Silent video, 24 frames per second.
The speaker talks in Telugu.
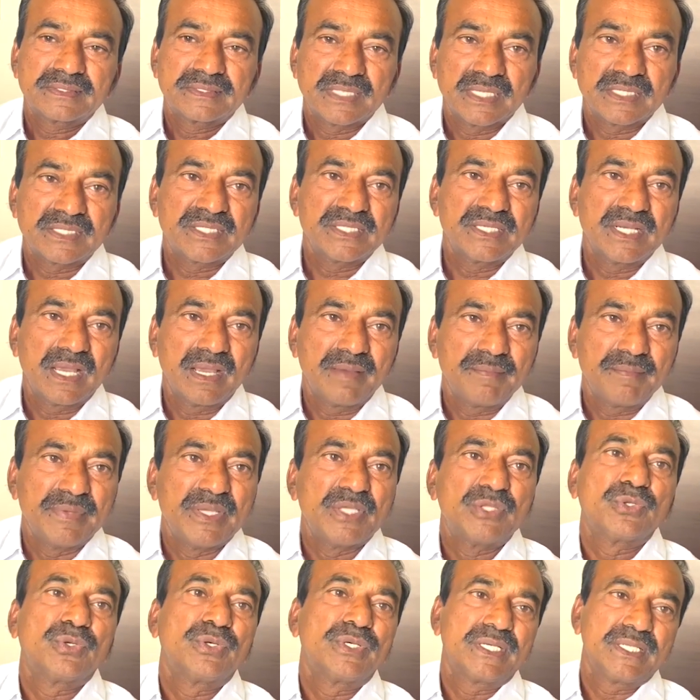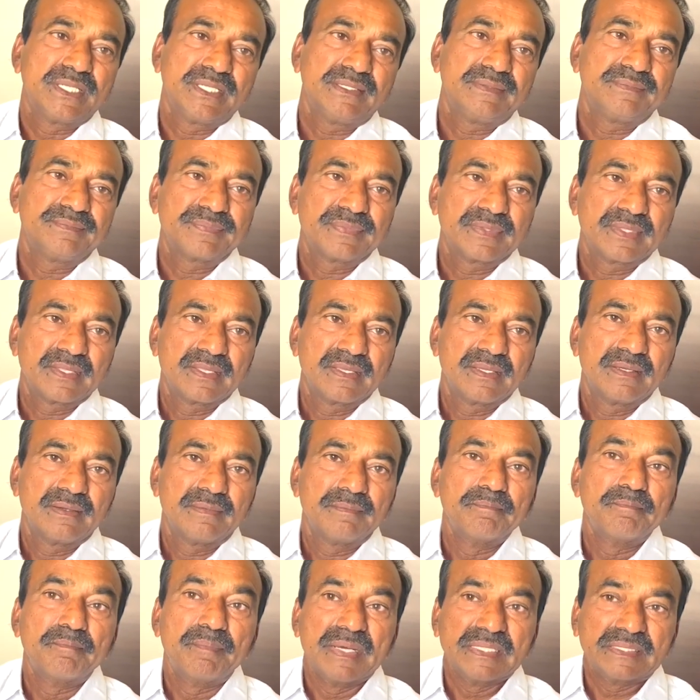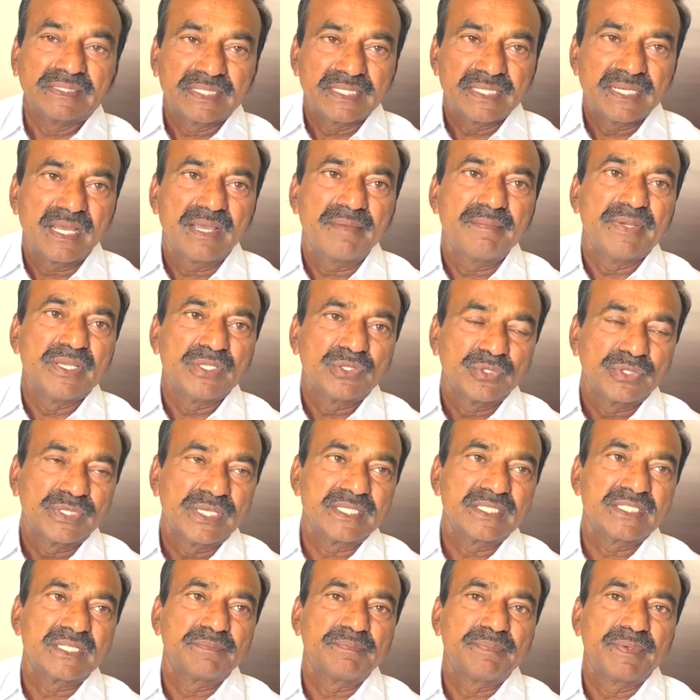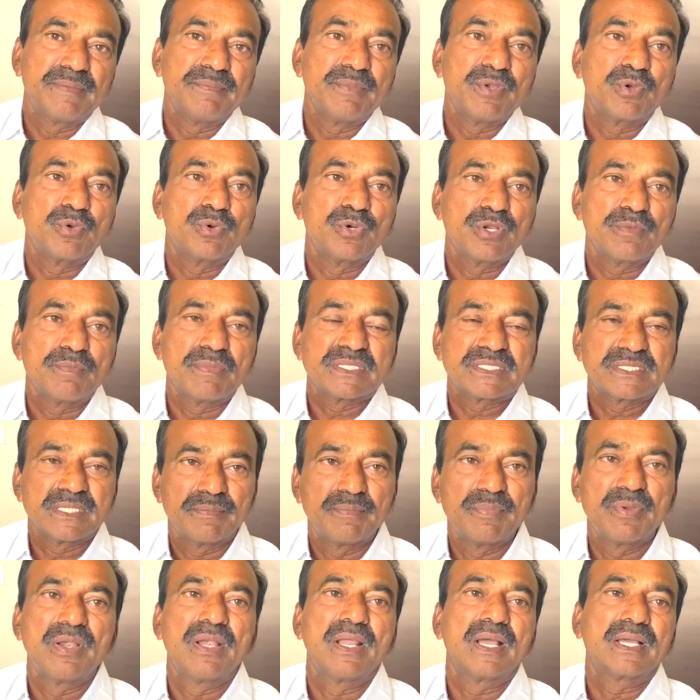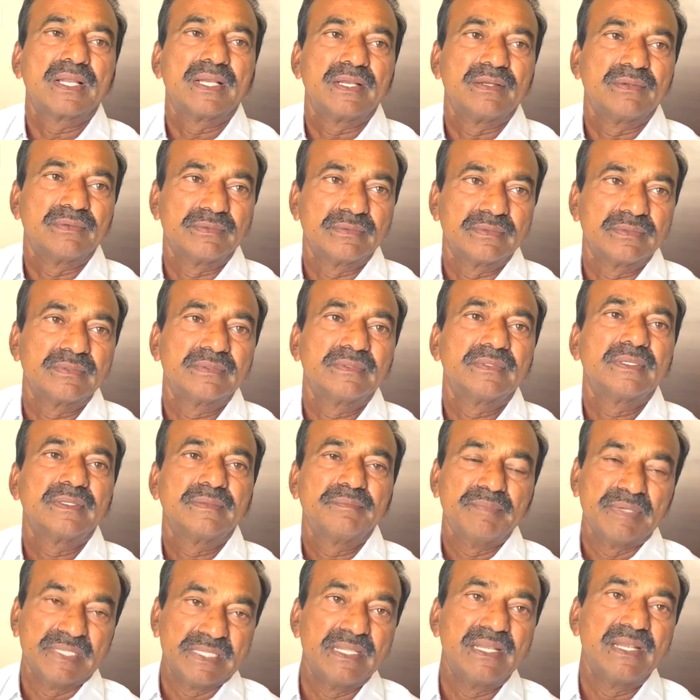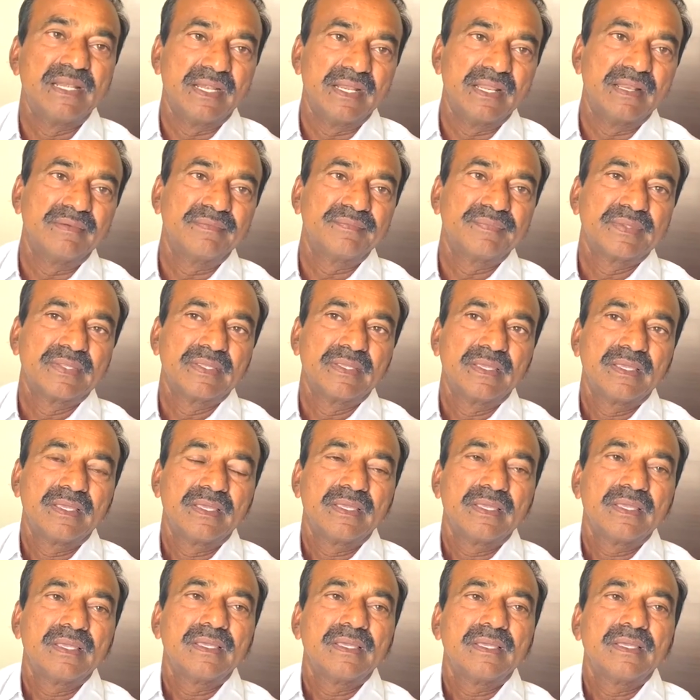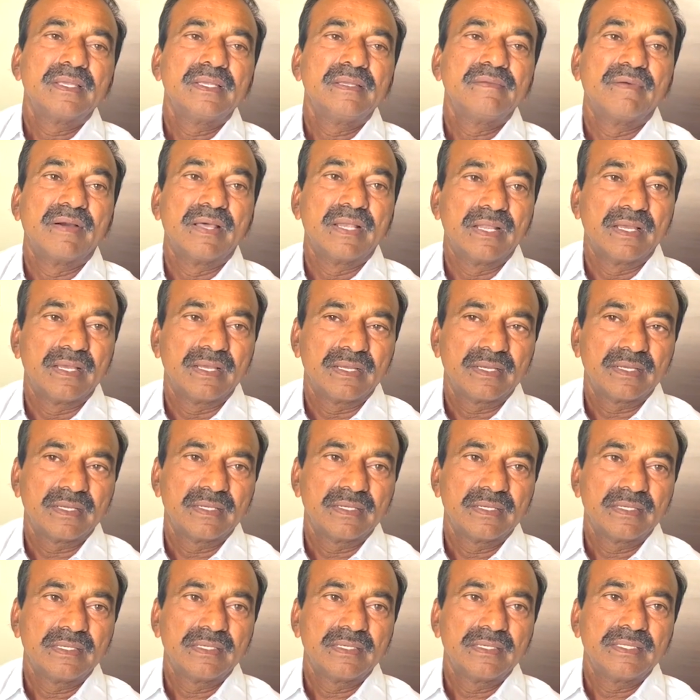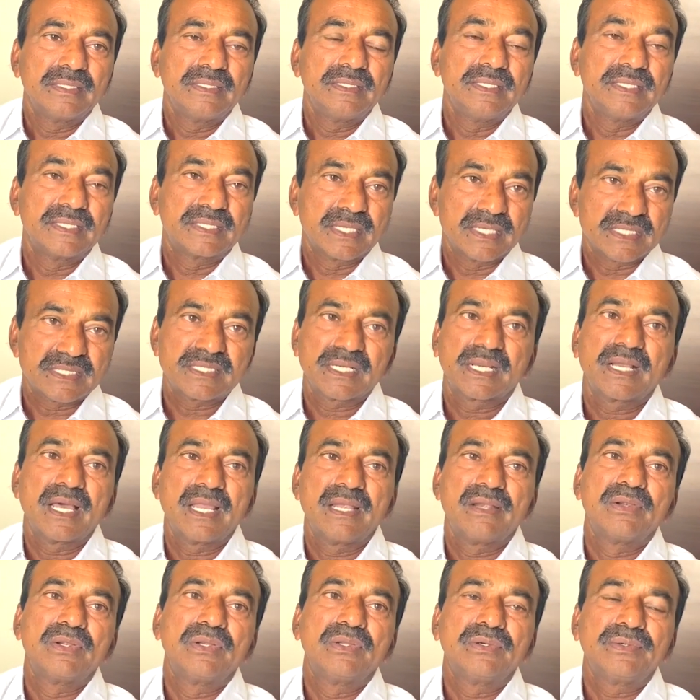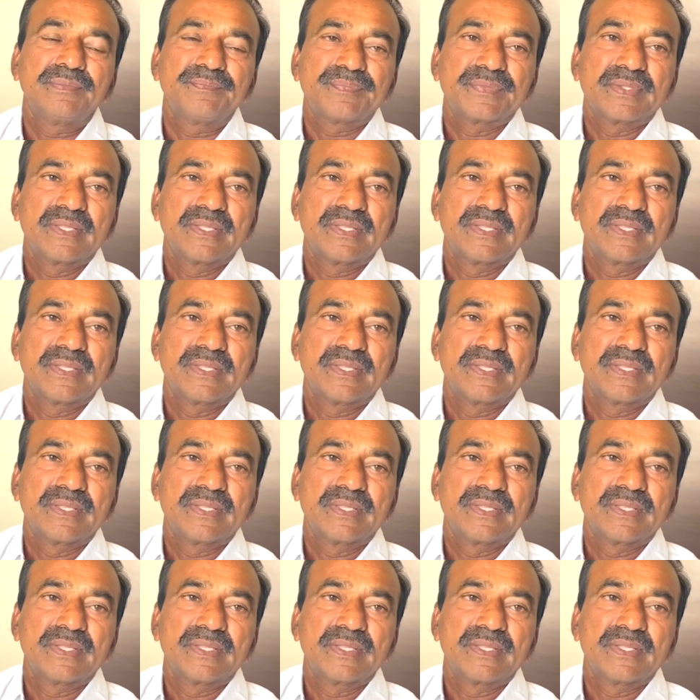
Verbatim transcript: సచ్చినా మీతోటి బతికినా మీతోటని చెప్పి మీ కుటుంబ సభ్యుల్లాగా నేను మెదిలిన నేను ఇవాళ ఈ కష్టకాలంలో